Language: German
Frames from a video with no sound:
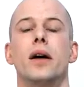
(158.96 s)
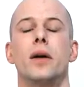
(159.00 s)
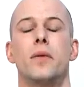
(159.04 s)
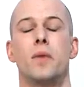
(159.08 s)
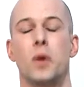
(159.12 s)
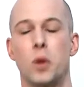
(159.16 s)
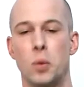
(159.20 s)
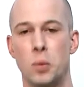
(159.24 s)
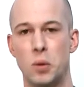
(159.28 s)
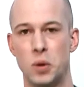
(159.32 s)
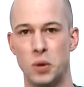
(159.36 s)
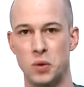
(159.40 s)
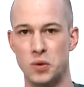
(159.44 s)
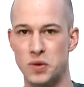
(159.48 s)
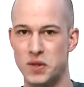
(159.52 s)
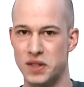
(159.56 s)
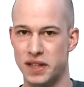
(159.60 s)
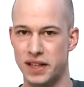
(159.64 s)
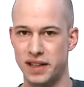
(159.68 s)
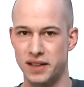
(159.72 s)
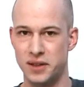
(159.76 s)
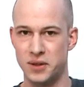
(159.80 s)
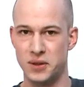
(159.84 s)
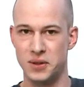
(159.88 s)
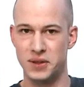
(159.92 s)
Warum
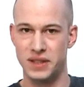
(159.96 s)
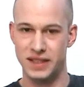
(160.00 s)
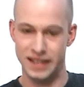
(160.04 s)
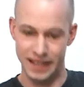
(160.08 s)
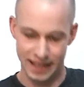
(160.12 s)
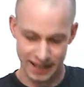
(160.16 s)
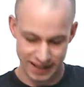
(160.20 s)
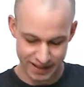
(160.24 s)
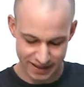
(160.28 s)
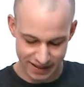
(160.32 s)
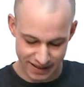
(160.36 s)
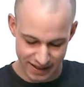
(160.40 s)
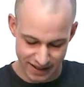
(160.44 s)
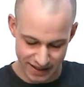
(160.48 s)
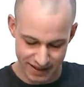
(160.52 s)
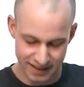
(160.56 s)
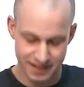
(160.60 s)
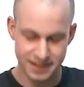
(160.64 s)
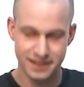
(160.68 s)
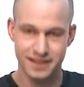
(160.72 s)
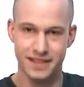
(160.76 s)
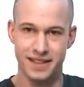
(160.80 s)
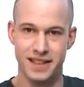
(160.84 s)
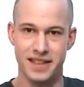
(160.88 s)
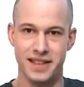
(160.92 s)
Kunstleder und nicht Echtleder?
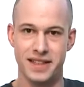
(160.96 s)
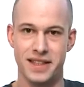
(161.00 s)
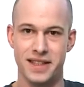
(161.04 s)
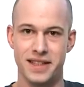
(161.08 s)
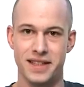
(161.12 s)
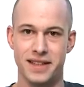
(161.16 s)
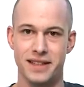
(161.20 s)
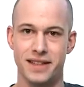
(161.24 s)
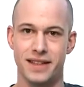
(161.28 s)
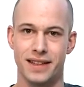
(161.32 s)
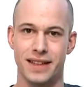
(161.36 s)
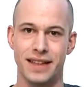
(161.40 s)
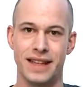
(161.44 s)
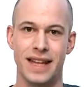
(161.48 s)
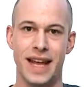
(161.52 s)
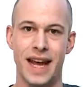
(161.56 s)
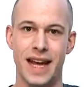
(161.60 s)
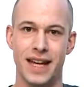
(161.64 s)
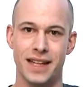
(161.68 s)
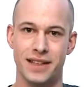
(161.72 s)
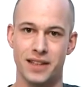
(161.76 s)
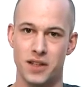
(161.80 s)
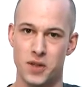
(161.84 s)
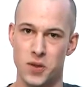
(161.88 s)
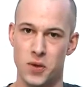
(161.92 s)
Es ist
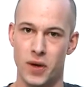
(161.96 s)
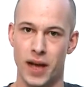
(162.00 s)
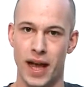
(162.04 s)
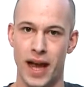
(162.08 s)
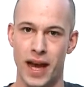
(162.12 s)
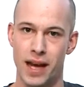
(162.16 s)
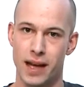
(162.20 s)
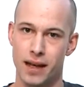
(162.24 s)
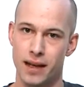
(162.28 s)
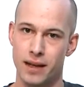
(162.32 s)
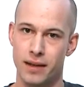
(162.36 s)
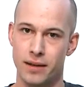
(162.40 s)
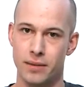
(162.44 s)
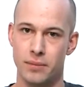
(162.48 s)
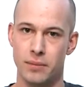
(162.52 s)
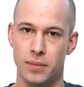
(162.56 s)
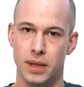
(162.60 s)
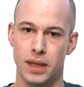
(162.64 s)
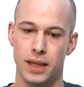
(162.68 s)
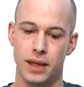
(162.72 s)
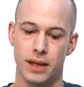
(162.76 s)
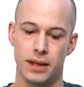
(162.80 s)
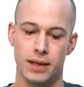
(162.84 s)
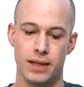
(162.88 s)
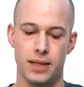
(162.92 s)
leichter zu reinigen, man
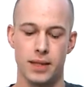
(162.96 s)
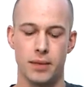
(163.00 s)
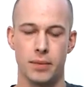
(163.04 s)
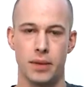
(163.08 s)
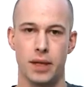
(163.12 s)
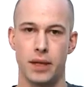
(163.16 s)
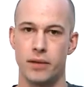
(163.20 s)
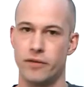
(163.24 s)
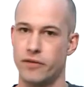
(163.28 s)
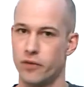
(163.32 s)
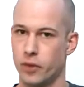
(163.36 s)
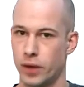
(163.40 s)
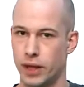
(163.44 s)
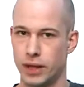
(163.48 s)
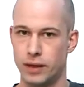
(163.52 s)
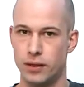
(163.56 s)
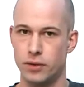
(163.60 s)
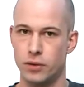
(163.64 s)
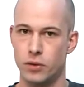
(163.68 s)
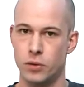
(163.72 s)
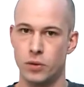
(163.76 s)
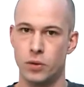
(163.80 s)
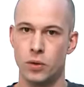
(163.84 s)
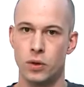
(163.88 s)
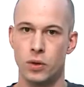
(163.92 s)
kann es hier mit einem feuchten
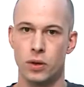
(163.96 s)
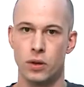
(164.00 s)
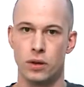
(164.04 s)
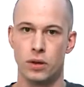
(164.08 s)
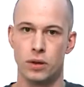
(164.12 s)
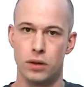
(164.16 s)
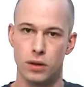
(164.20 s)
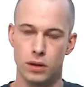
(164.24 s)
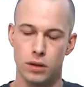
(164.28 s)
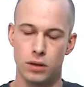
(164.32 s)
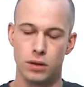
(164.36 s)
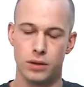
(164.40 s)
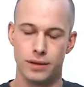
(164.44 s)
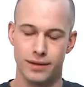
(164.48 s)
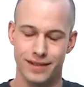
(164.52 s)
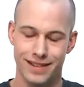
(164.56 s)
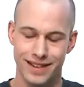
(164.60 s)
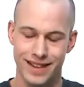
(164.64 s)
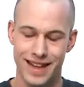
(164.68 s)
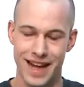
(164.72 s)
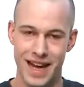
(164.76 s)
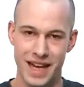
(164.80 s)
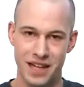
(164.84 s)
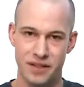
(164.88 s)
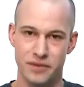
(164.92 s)
Tuch,
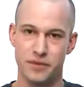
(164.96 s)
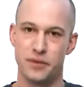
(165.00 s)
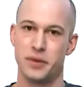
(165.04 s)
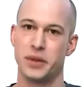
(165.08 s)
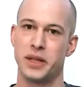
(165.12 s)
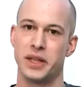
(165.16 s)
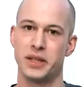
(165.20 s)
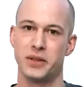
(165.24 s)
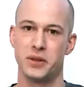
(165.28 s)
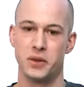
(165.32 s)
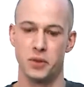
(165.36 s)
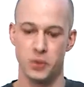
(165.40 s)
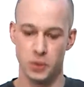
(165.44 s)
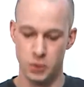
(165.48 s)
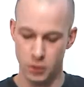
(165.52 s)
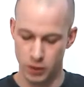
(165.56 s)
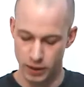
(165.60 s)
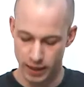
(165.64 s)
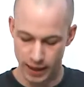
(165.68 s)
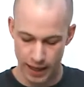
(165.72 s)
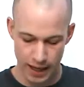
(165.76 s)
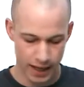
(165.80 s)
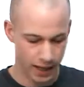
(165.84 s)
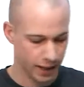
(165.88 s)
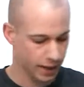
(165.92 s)
leicht feuchten Tuch
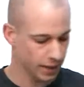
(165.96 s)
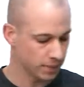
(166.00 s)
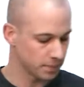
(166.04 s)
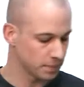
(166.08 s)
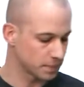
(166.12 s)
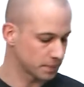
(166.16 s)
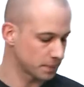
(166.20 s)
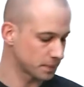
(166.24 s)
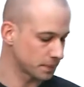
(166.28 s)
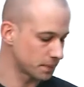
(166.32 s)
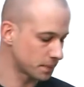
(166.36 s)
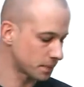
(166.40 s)
reinigen.